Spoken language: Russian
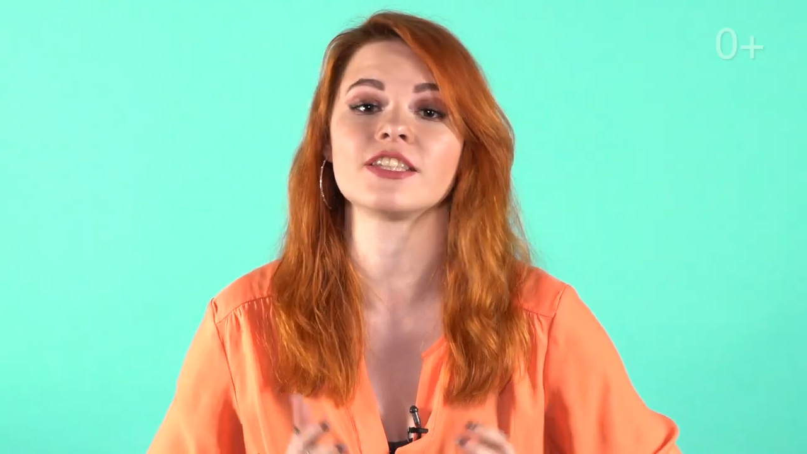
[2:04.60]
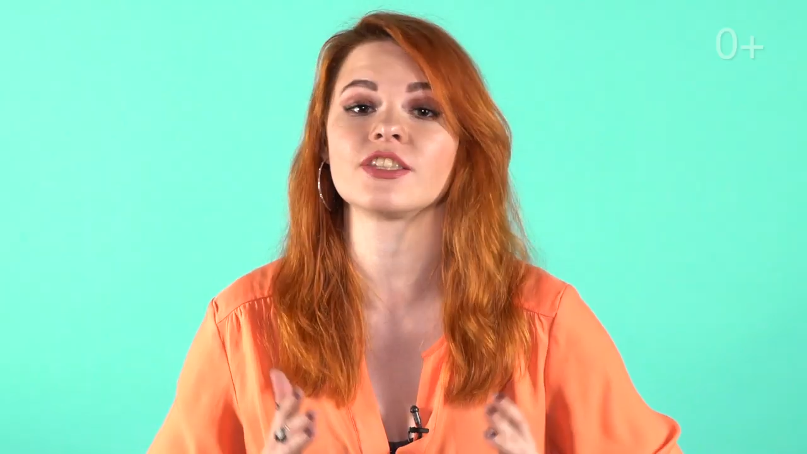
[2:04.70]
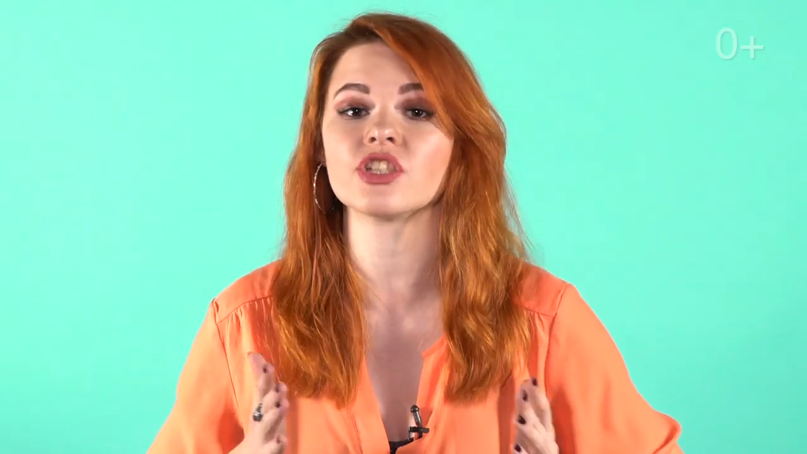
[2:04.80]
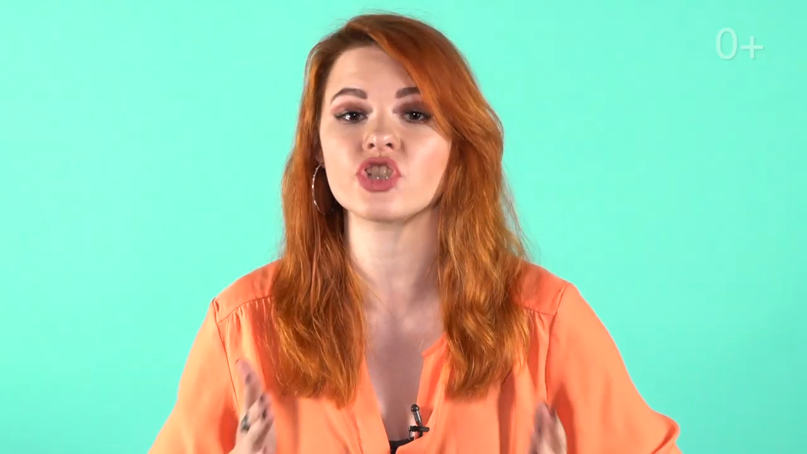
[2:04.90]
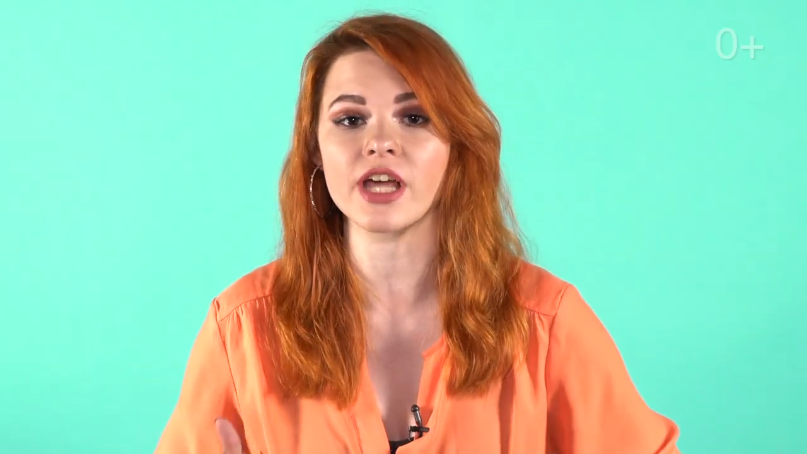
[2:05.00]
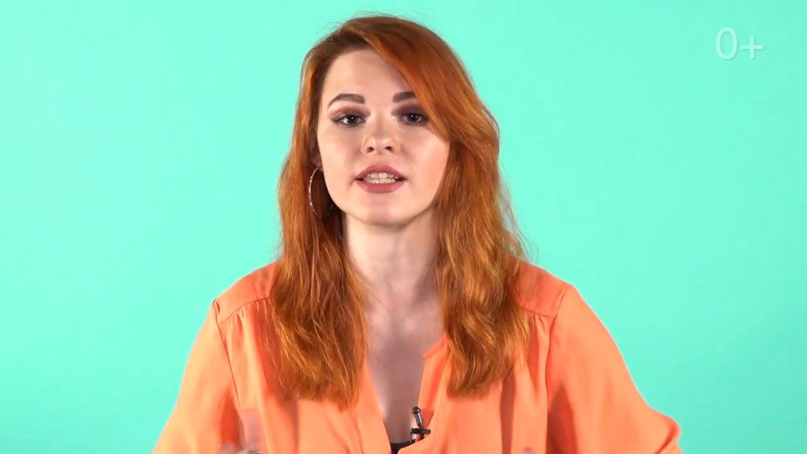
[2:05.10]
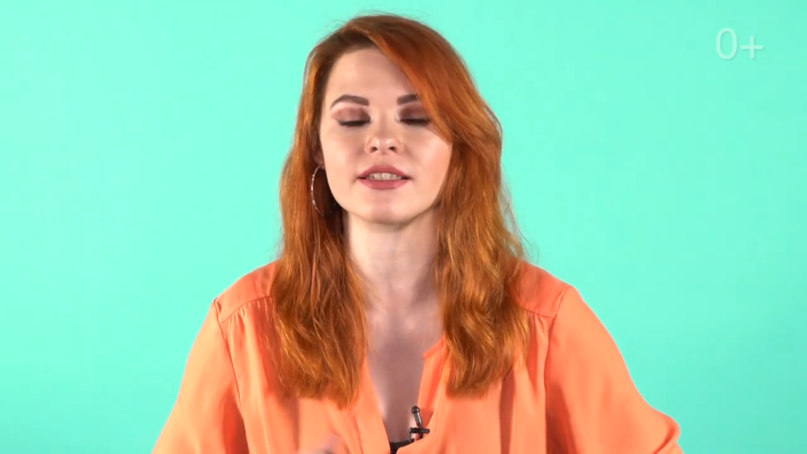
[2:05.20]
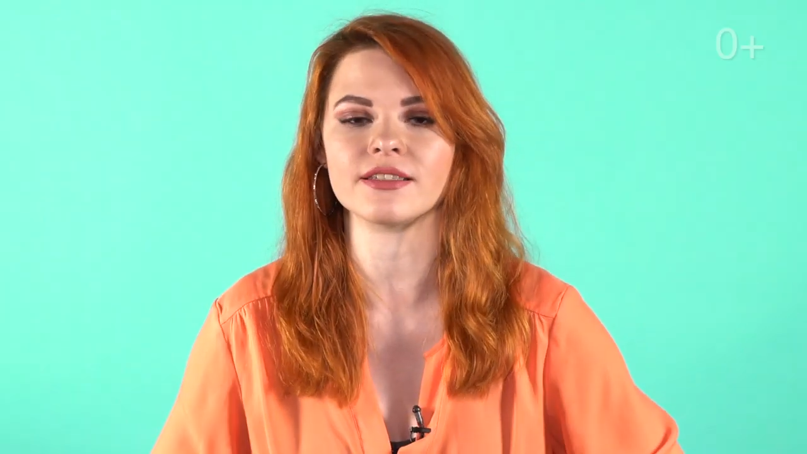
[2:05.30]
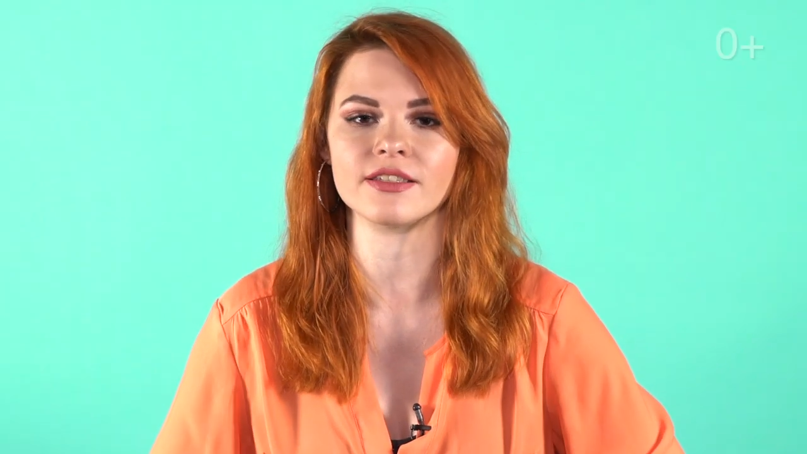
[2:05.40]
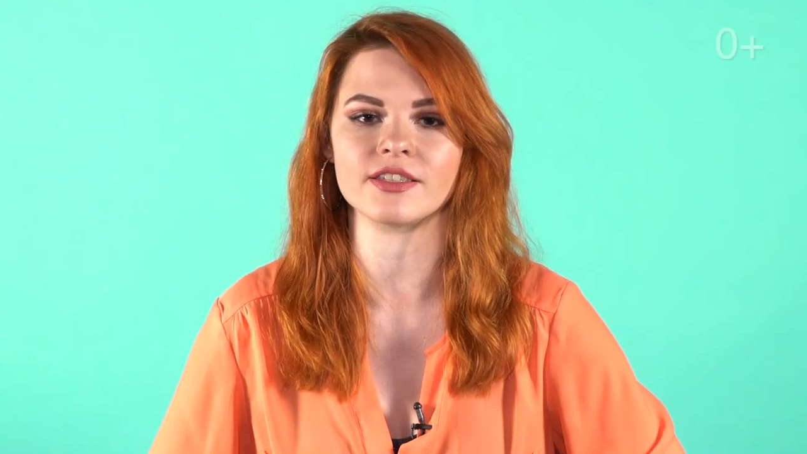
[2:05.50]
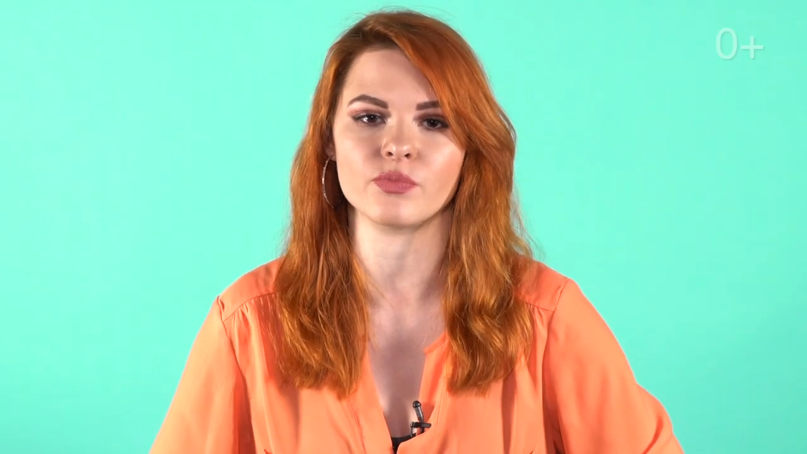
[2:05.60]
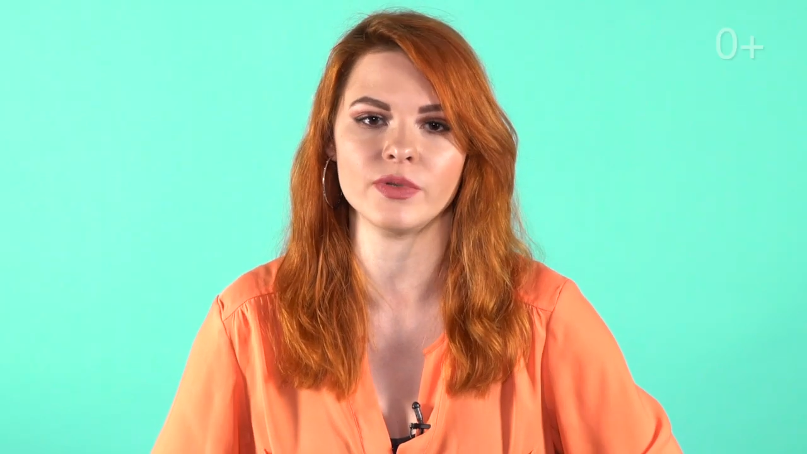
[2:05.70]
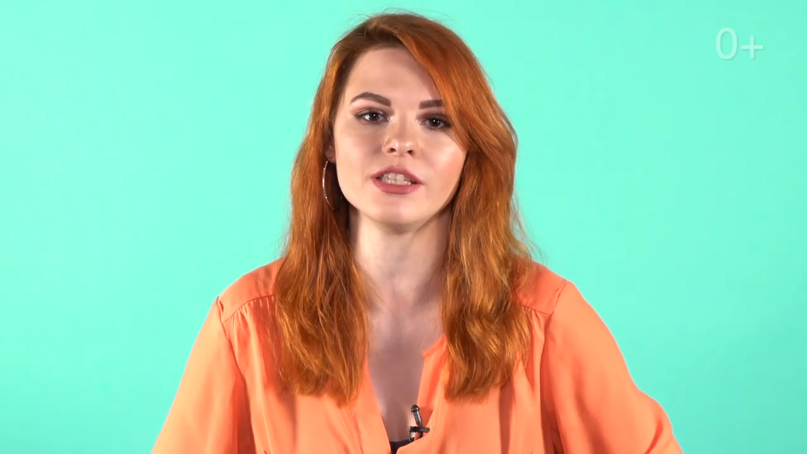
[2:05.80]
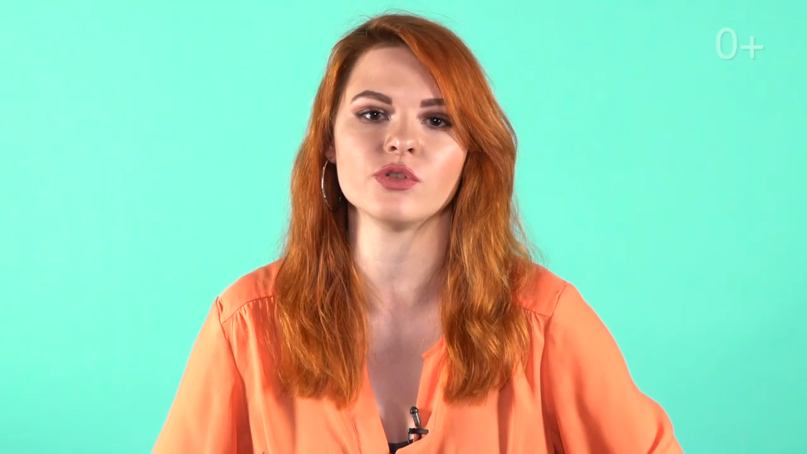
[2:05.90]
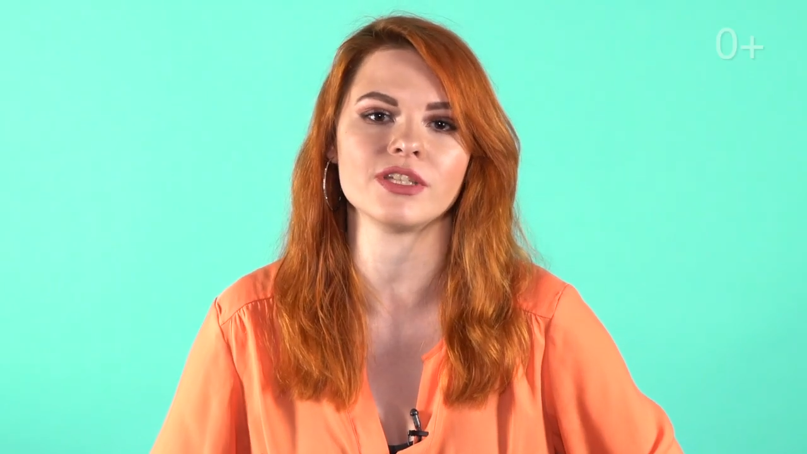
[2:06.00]
не снижать
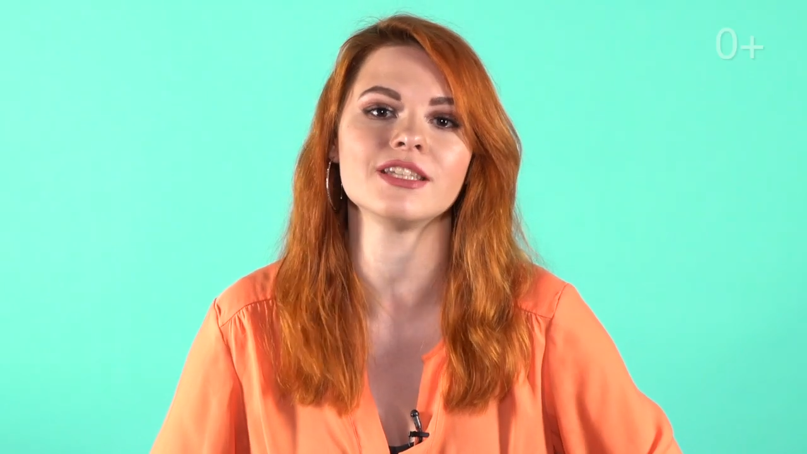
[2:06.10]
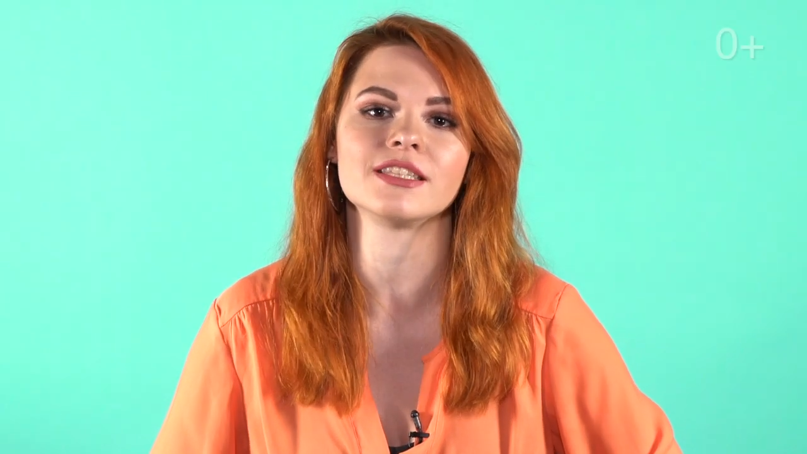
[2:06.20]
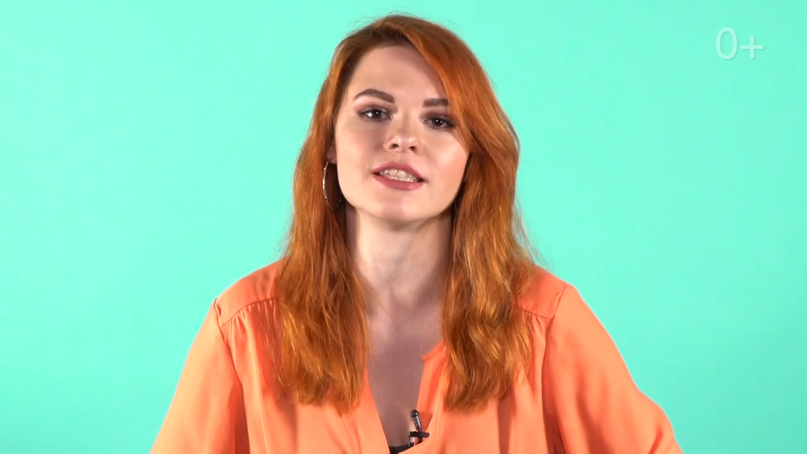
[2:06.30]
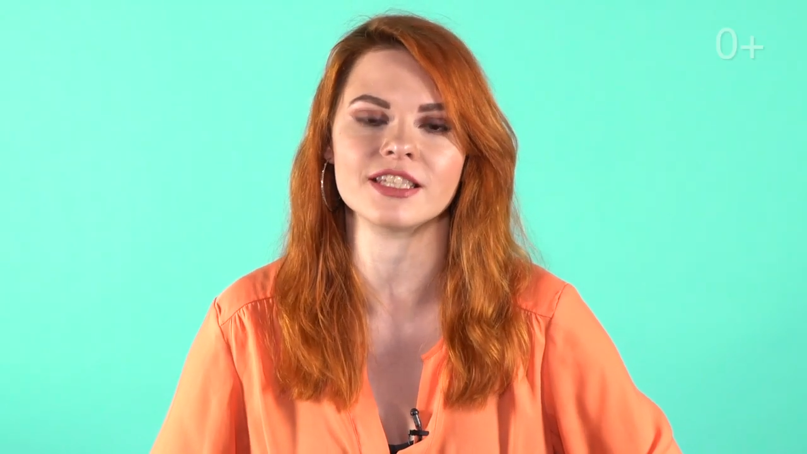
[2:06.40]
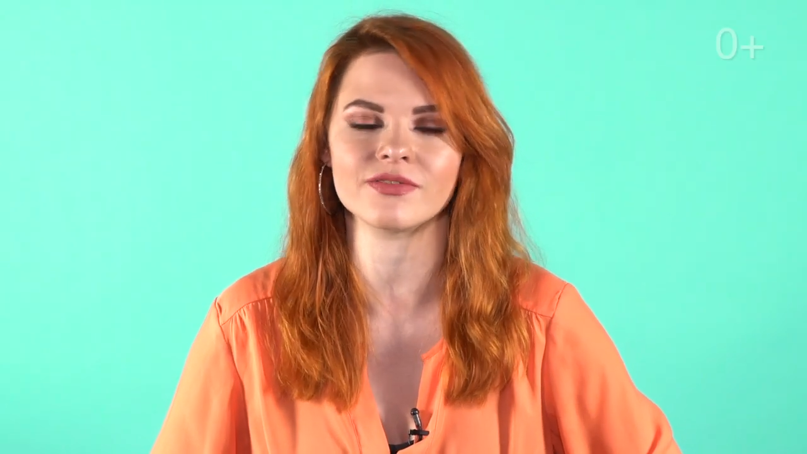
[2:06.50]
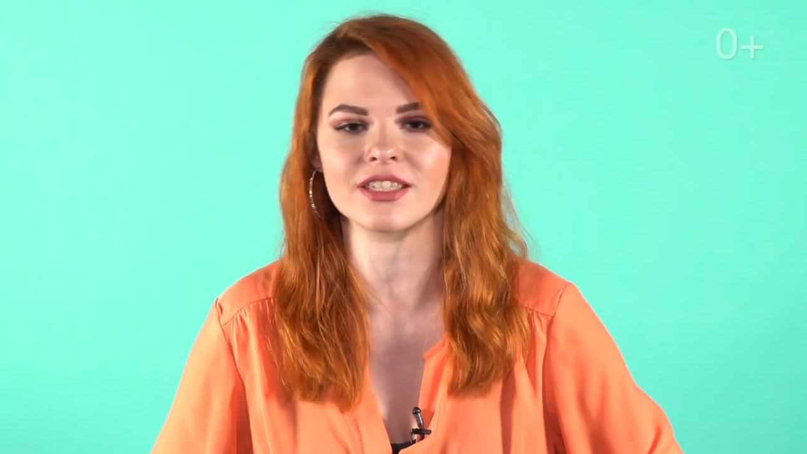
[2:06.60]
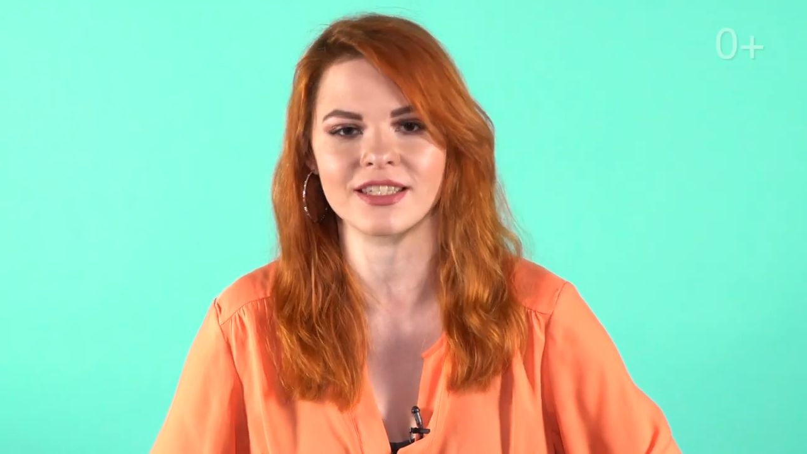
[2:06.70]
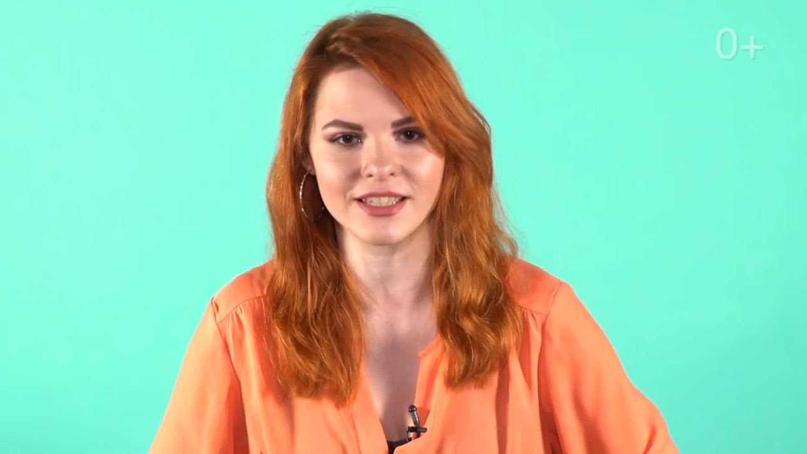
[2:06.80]
дисциплину и интенсивность